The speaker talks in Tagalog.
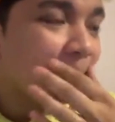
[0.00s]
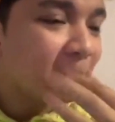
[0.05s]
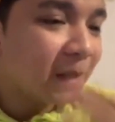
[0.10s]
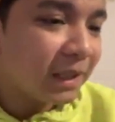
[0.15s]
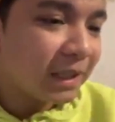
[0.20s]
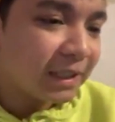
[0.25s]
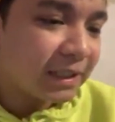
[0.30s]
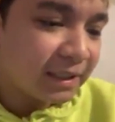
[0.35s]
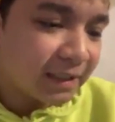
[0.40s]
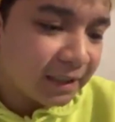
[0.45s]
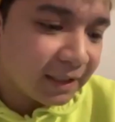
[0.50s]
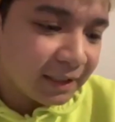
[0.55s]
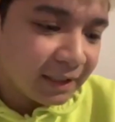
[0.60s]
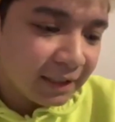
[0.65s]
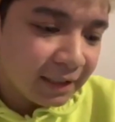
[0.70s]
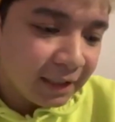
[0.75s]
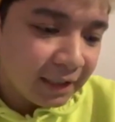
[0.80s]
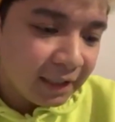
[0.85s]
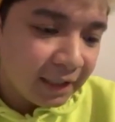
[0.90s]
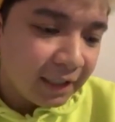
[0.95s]
Plus,
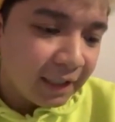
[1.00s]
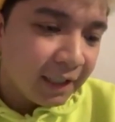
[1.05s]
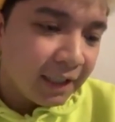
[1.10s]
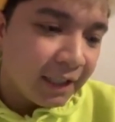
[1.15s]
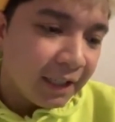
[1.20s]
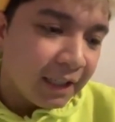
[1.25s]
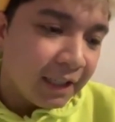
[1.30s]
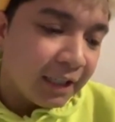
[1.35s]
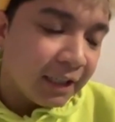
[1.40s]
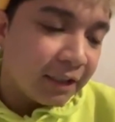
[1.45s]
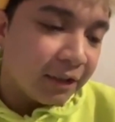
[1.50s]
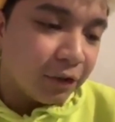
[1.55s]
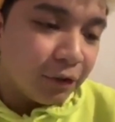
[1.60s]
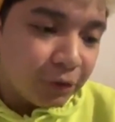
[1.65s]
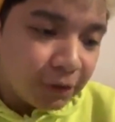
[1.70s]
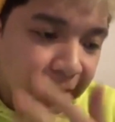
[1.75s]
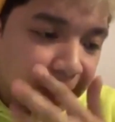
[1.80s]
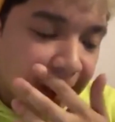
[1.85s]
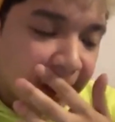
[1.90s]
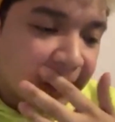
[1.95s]

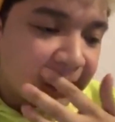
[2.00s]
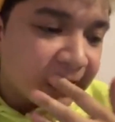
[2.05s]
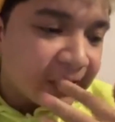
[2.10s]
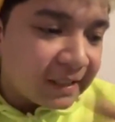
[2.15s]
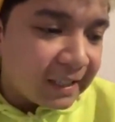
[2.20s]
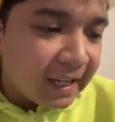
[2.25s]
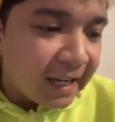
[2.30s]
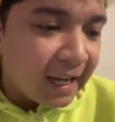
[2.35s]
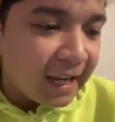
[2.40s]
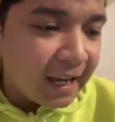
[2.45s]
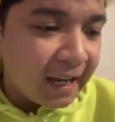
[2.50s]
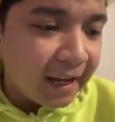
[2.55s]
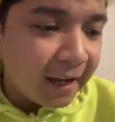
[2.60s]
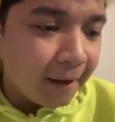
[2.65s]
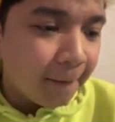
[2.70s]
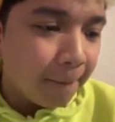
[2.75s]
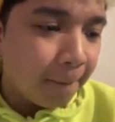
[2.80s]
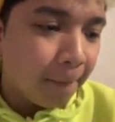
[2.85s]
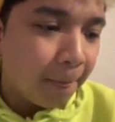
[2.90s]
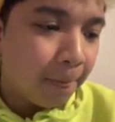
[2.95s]
doon tayo sa
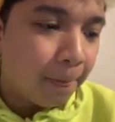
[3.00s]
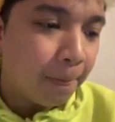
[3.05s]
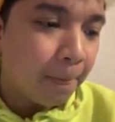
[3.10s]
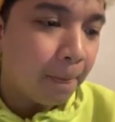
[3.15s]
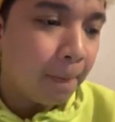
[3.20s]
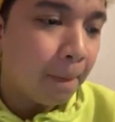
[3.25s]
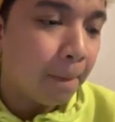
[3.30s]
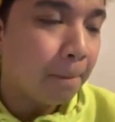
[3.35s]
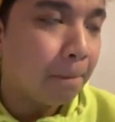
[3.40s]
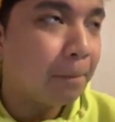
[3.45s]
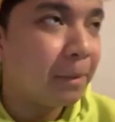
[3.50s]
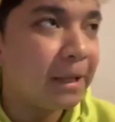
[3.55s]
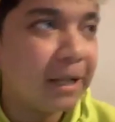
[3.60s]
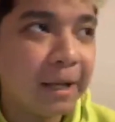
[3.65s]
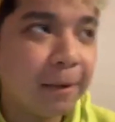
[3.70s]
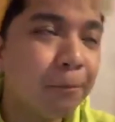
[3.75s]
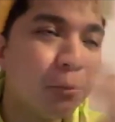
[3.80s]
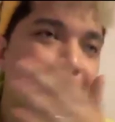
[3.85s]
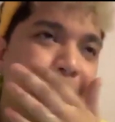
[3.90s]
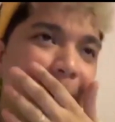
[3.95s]

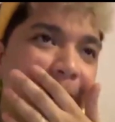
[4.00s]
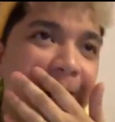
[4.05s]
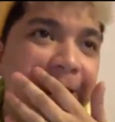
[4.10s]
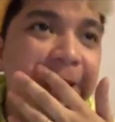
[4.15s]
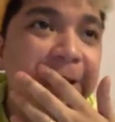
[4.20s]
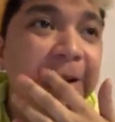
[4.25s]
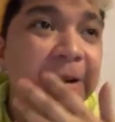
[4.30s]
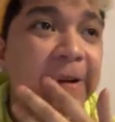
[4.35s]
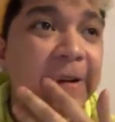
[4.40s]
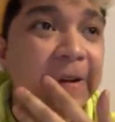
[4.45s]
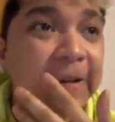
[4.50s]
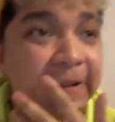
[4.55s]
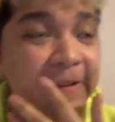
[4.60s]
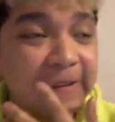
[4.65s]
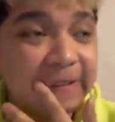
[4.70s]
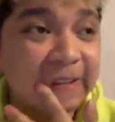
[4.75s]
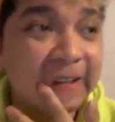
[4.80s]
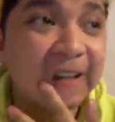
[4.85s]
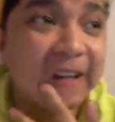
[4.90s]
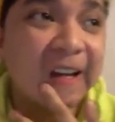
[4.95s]
pinagmulan nito
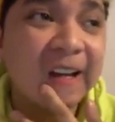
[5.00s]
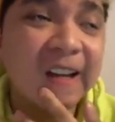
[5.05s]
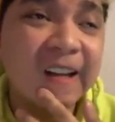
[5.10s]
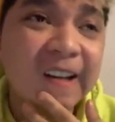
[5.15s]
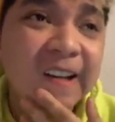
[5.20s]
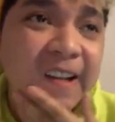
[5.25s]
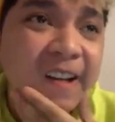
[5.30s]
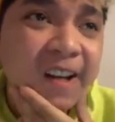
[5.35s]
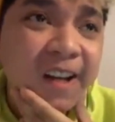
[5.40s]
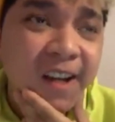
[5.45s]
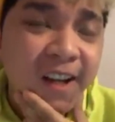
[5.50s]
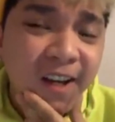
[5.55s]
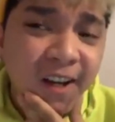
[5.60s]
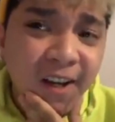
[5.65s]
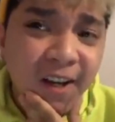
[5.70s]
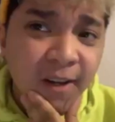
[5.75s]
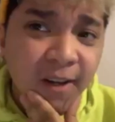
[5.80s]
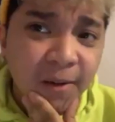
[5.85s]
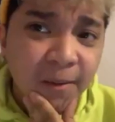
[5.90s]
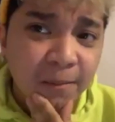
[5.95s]
na
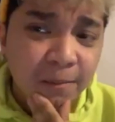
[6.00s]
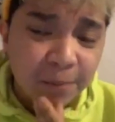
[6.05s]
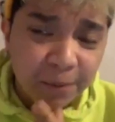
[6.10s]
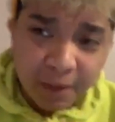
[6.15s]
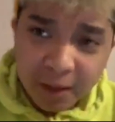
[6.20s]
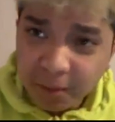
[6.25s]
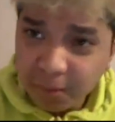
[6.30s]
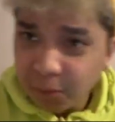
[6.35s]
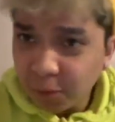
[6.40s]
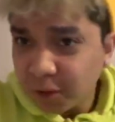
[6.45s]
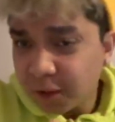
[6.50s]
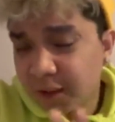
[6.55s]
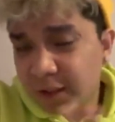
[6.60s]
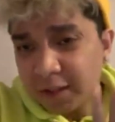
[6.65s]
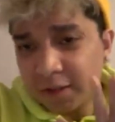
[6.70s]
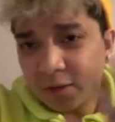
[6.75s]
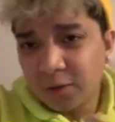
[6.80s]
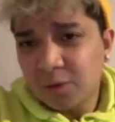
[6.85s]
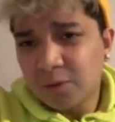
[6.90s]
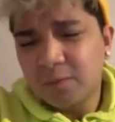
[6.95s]
pinagmulan
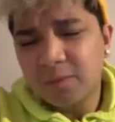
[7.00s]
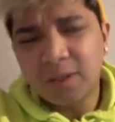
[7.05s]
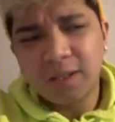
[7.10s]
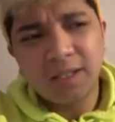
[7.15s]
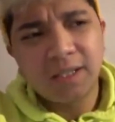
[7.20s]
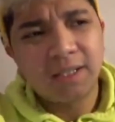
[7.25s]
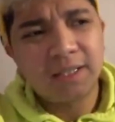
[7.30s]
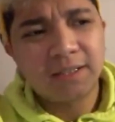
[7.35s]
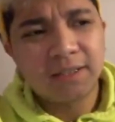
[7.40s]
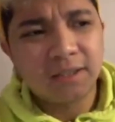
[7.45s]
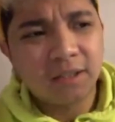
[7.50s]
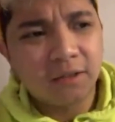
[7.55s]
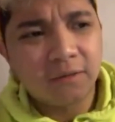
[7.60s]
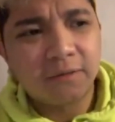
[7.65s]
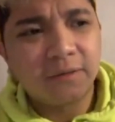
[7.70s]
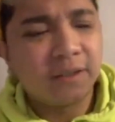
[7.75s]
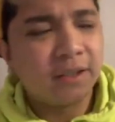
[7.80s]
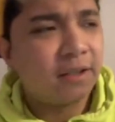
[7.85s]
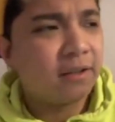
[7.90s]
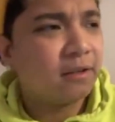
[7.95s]
nitong mga stuff
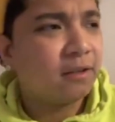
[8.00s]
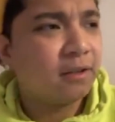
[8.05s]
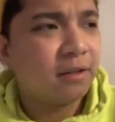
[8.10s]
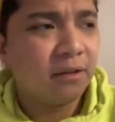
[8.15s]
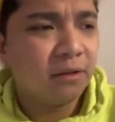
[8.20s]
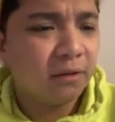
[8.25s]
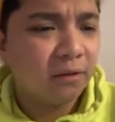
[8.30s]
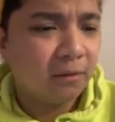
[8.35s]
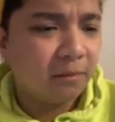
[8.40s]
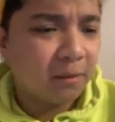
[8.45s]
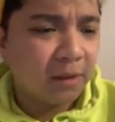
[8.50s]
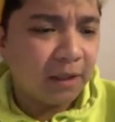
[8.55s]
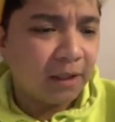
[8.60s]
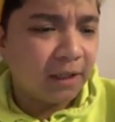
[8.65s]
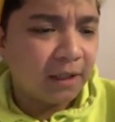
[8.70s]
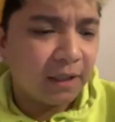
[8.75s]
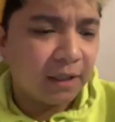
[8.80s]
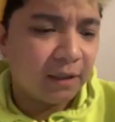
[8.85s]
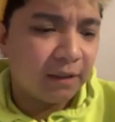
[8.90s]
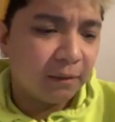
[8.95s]
na ng mga
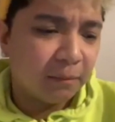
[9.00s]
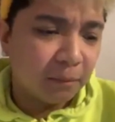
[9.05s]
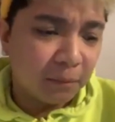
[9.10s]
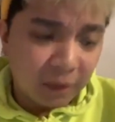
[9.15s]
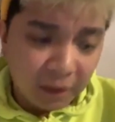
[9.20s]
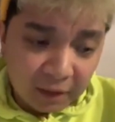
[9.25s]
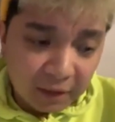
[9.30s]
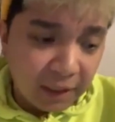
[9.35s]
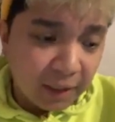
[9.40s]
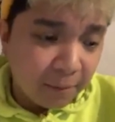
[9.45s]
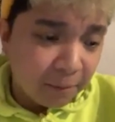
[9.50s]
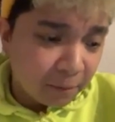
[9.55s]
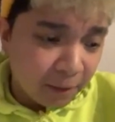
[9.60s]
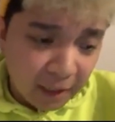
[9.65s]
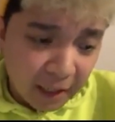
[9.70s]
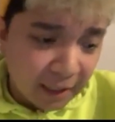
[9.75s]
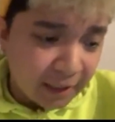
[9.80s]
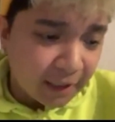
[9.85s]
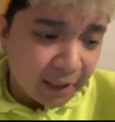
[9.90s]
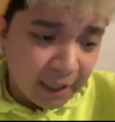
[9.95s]
nagdab
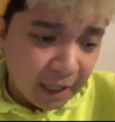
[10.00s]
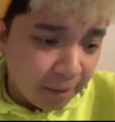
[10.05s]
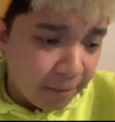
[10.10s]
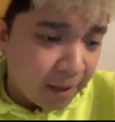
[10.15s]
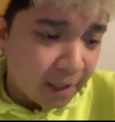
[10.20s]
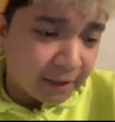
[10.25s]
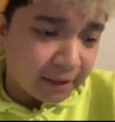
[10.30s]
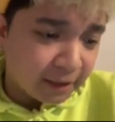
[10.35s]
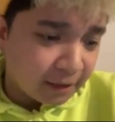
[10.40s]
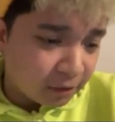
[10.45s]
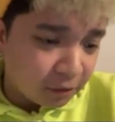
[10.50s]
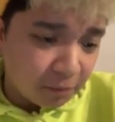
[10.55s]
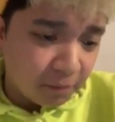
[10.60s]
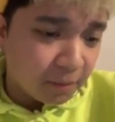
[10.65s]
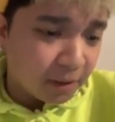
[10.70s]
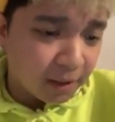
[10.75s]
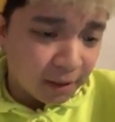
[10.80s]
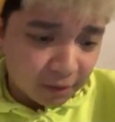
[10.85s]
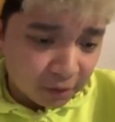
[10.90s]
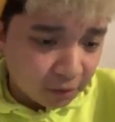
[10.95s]
kaya naglabasan to
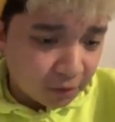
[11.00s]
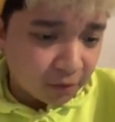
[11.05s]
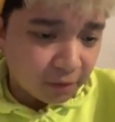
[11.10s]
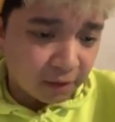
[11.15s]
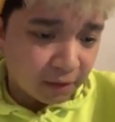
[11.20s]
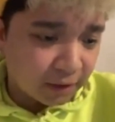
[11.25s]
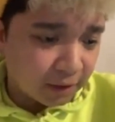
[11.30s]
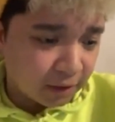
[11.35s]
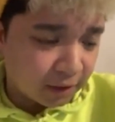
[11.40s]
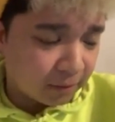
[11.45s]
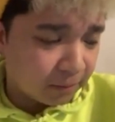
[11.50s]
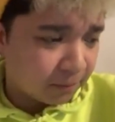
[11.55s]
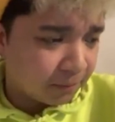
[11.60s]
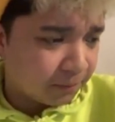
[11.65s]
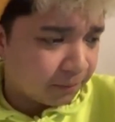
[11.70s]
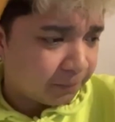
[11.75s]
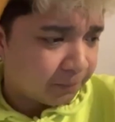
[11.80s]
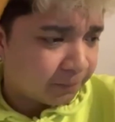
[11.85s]
mga to um